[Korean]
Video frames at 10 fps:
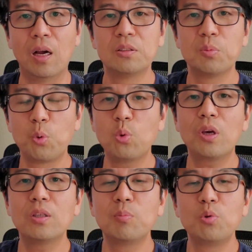그래서 뭐 그렇게
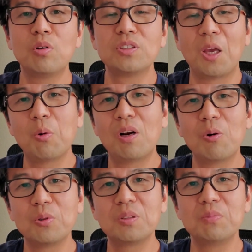해서 물건을 사용을
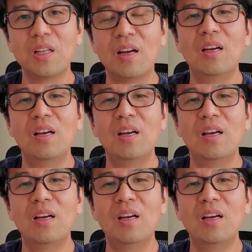하고 있습니다.